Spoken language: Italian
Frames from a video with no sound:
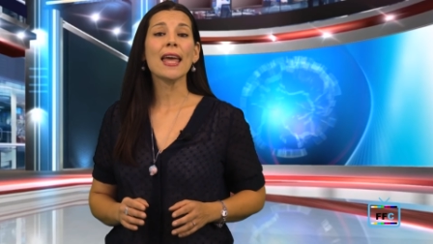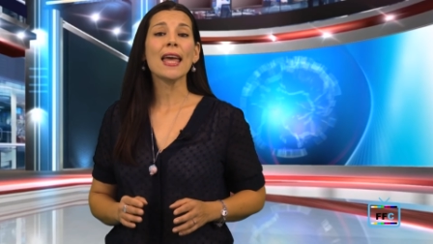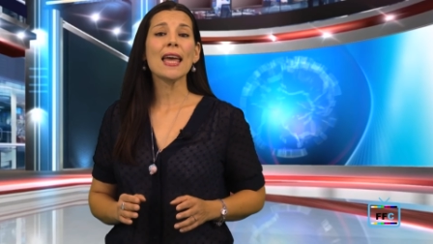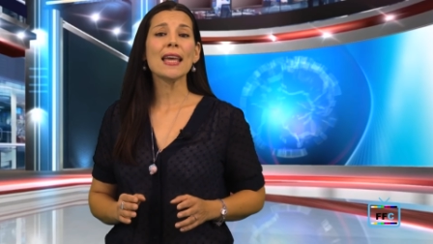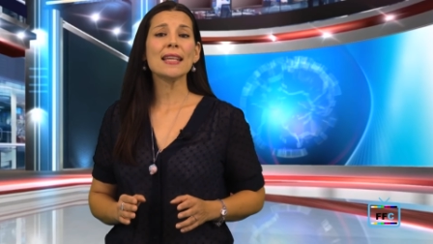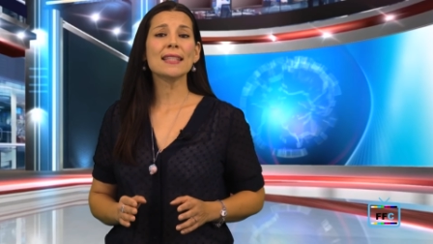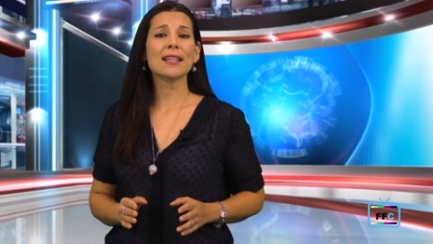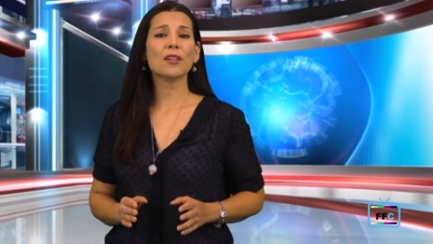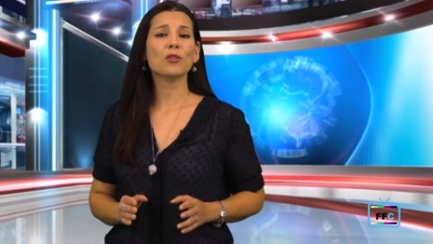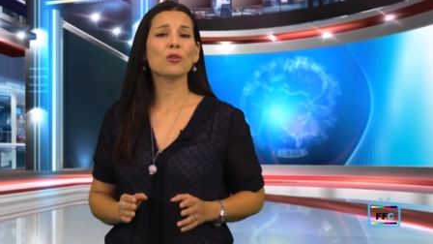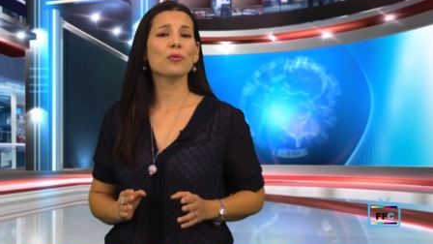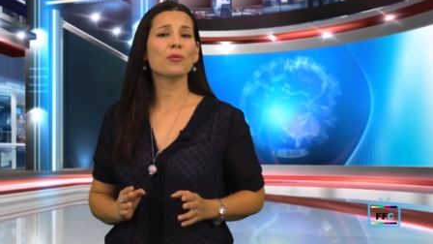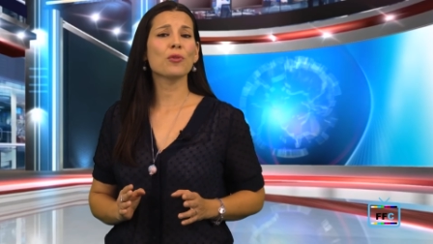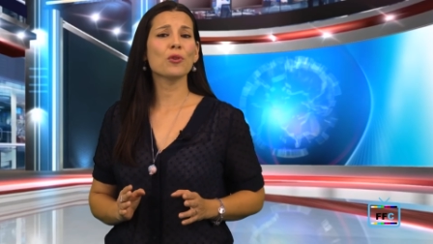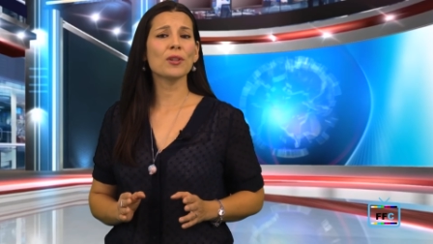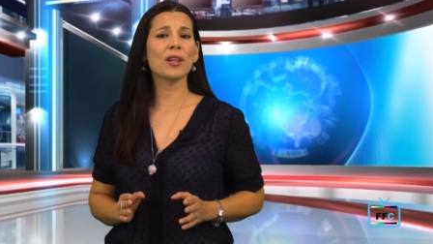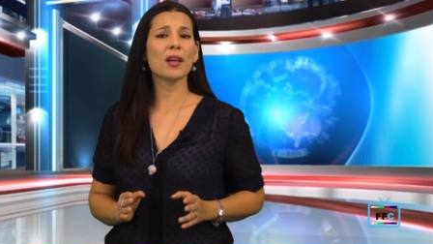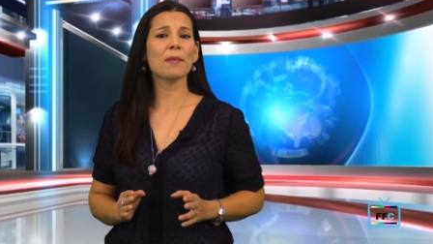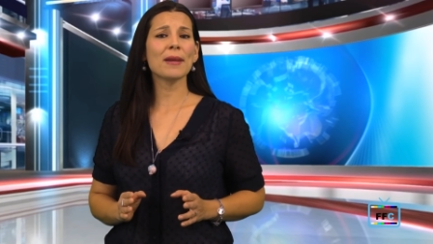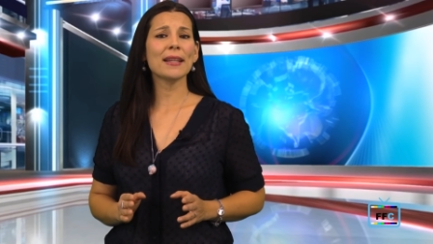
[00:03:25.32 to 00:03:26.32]
è stato
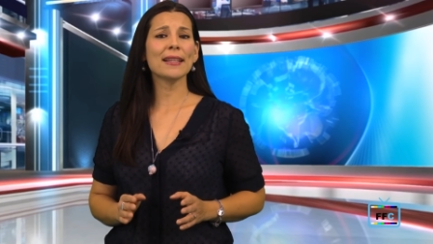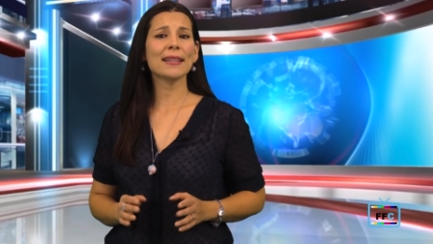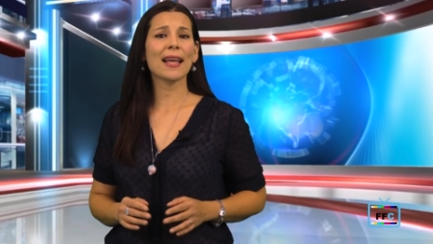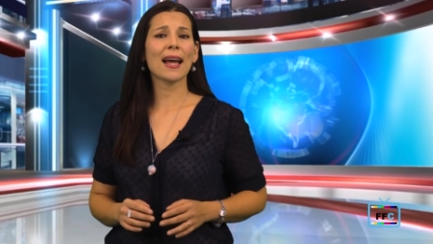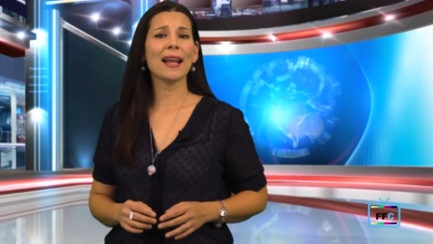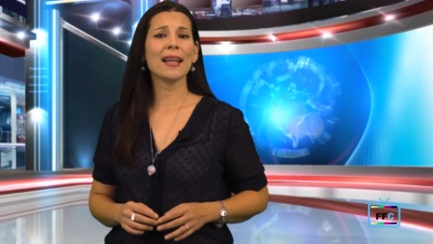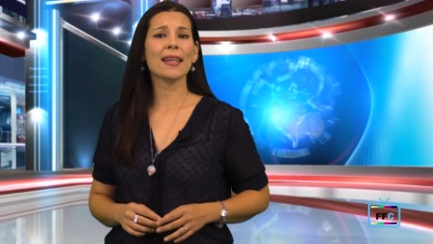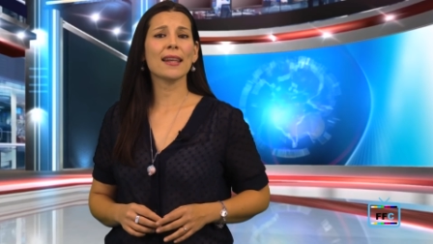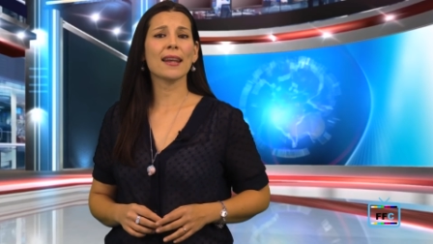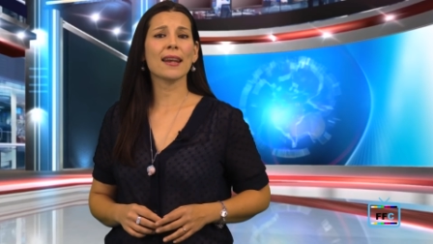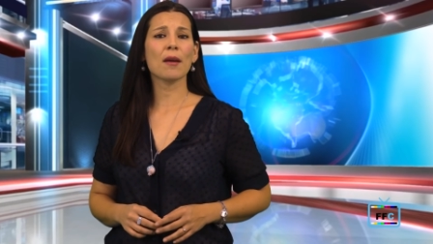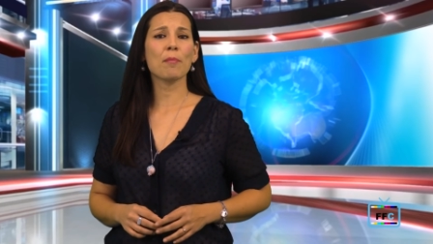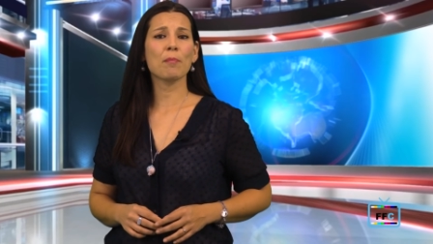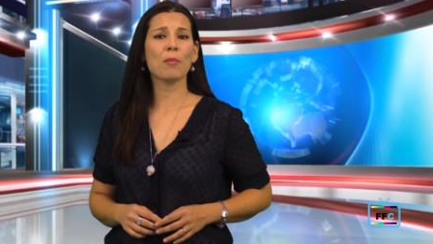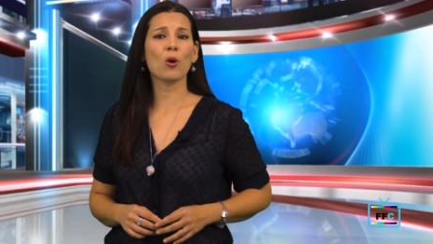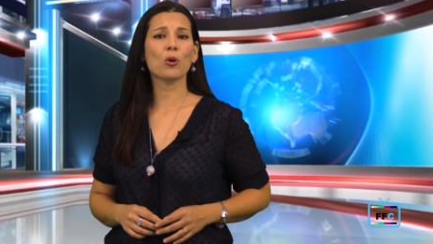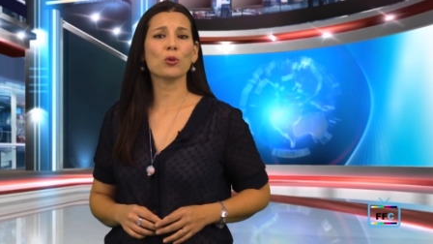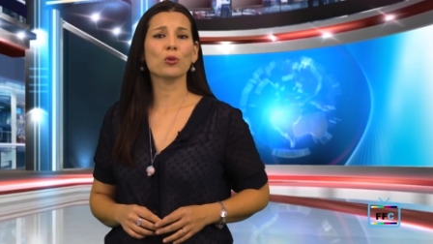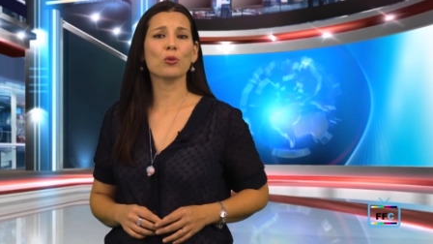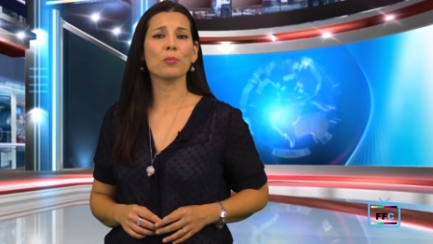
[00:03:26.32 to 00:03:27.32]
fondamentale il
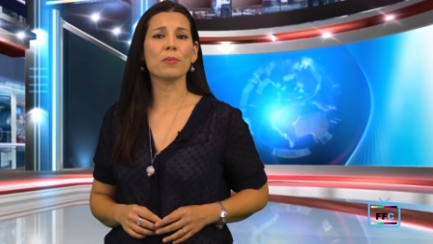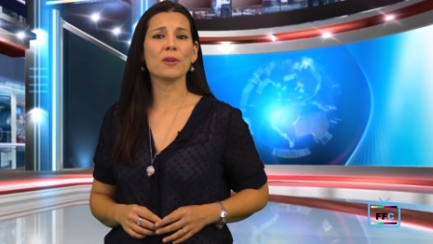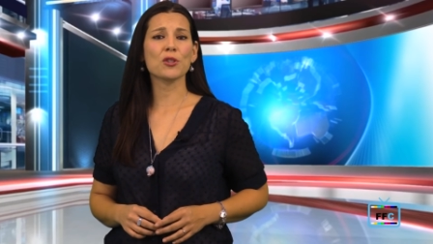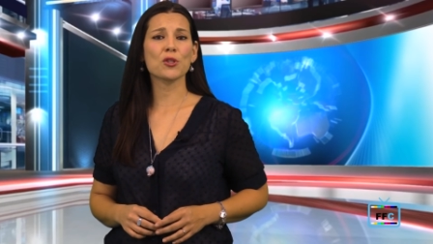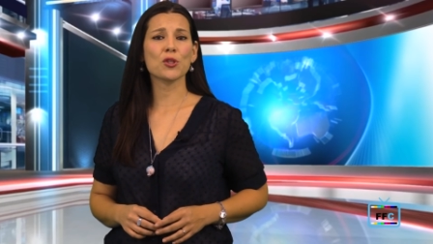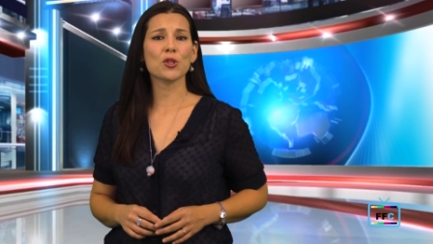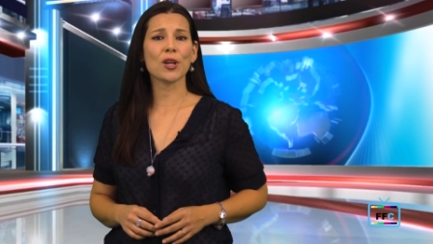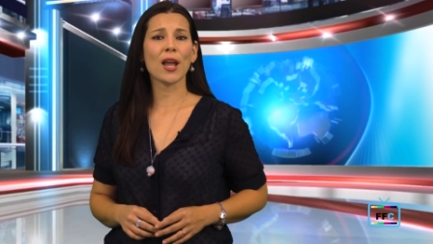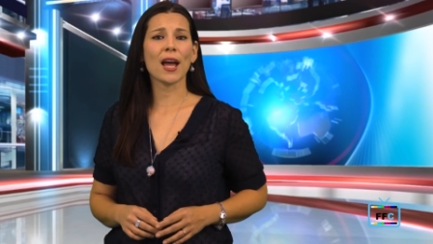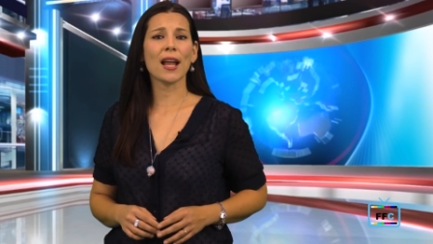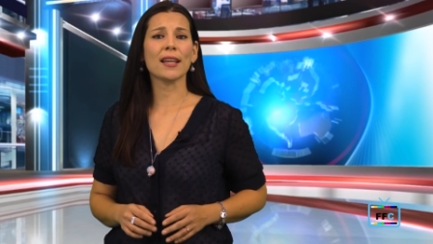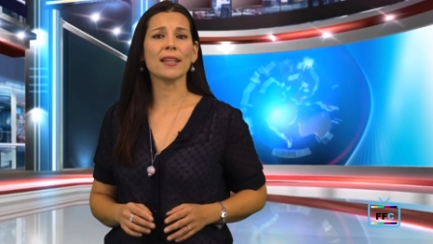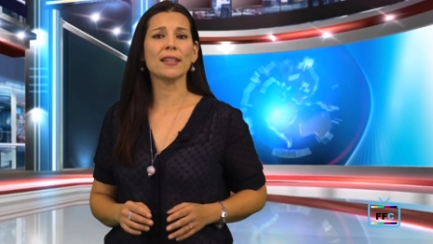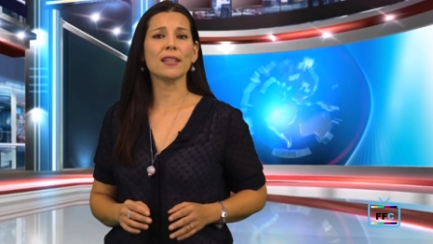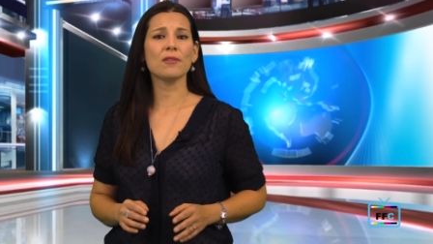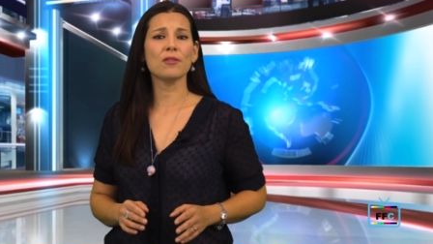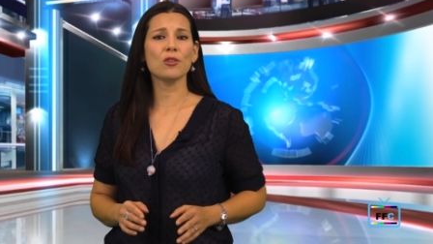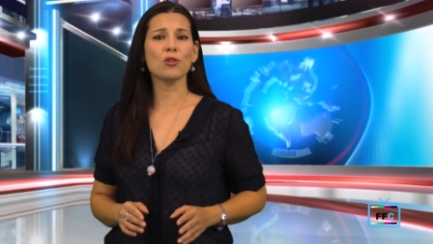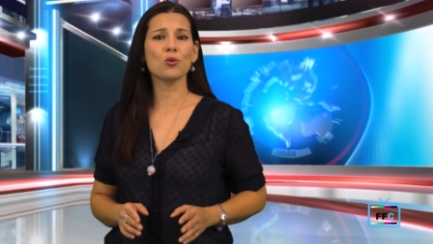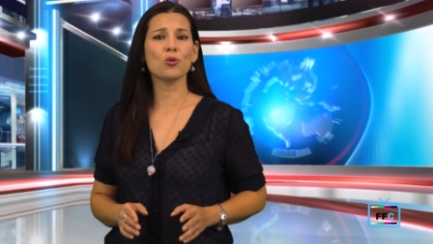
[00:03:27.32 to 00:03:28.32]
rapporto personale
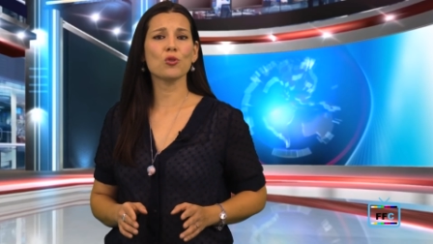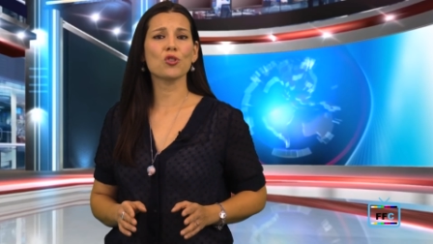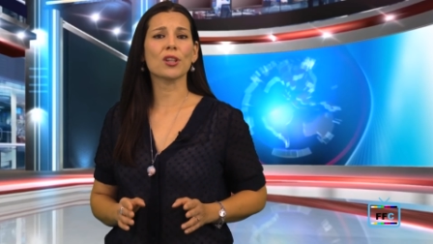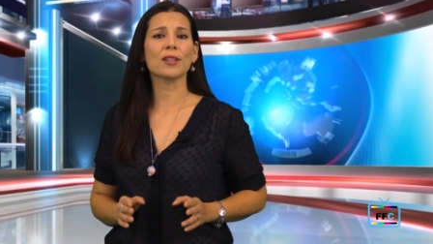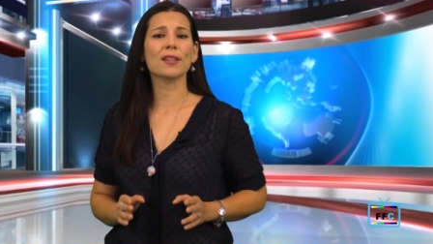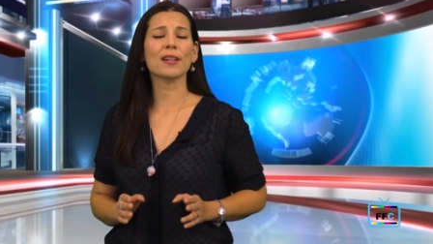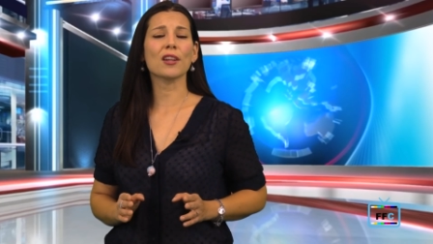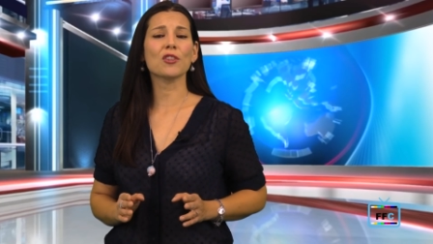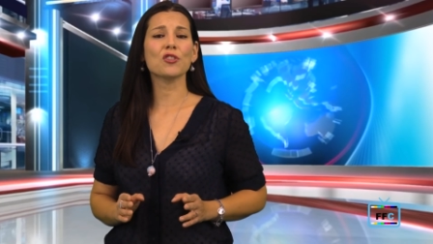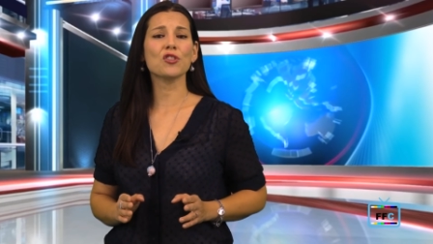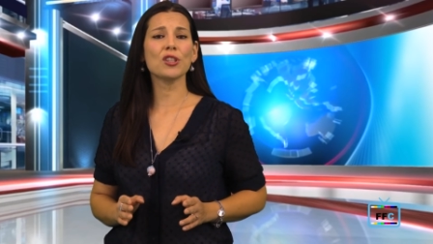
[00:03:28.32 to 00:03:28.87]
di fiducia tra